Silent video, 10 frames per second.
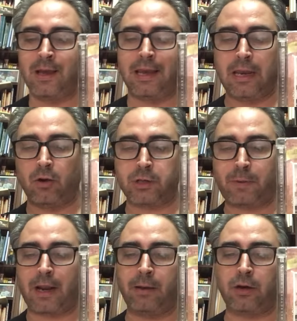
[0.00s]
Y no es
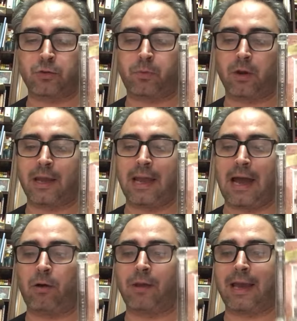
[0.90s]
para menos porque
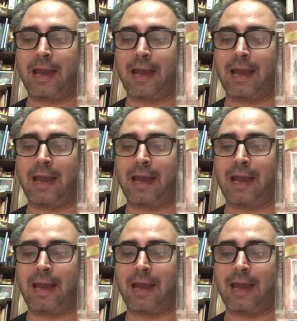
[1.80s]
aunque